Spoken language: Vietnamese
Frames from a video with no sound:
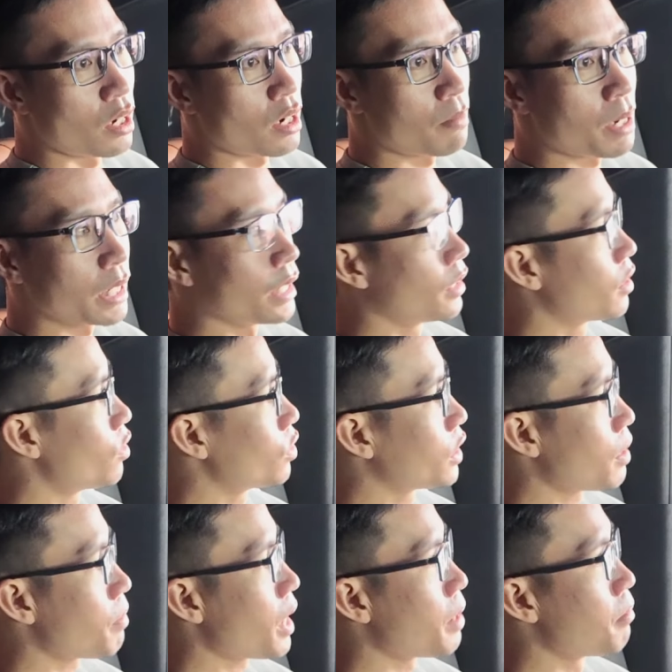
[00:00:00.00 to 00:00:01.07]
Năm
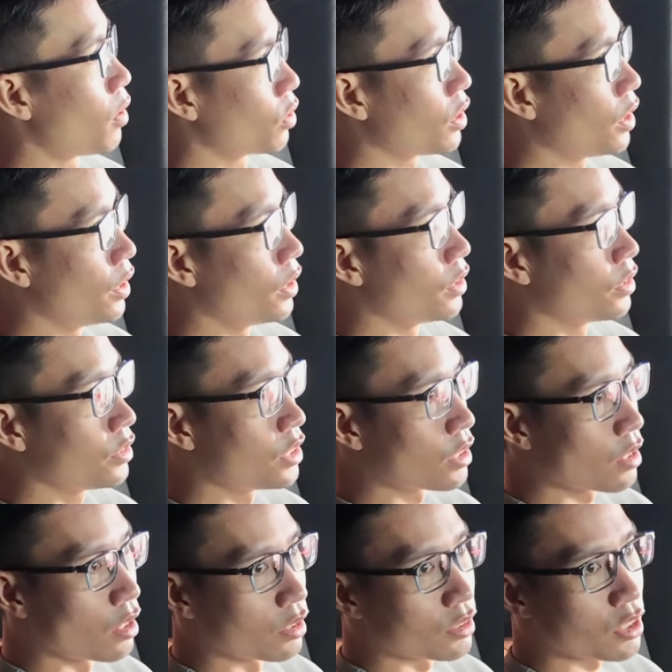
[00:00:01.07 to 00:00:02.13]
2021 thì những
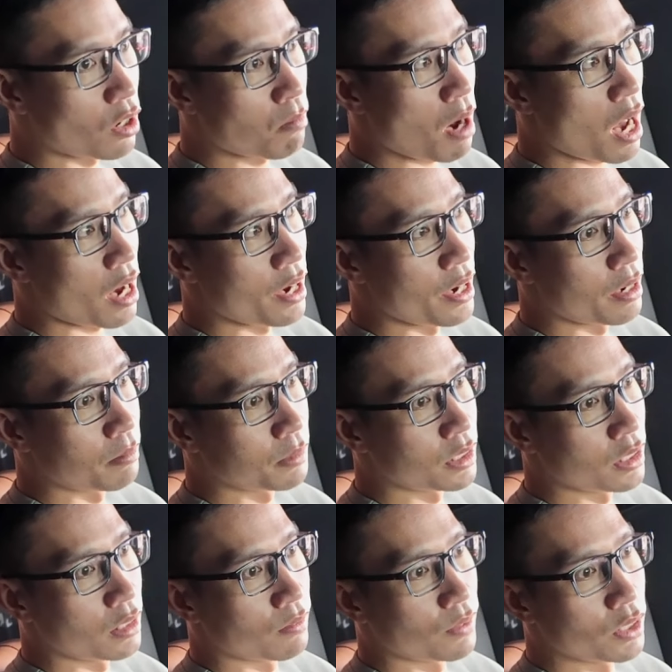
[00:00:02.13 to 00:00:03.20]
chiếc G63
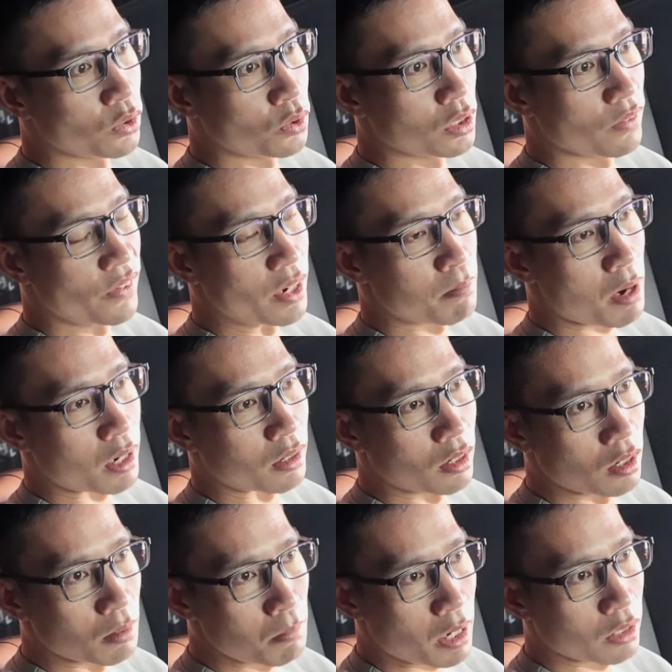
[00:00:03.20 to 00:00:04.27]
AMG, ví dụ như phiên bản
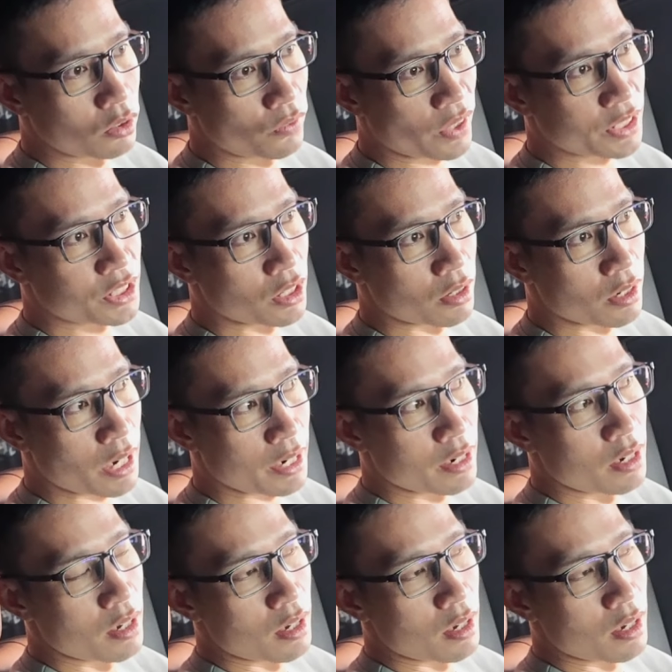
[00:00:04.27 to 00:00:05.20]
G Manufaktur này,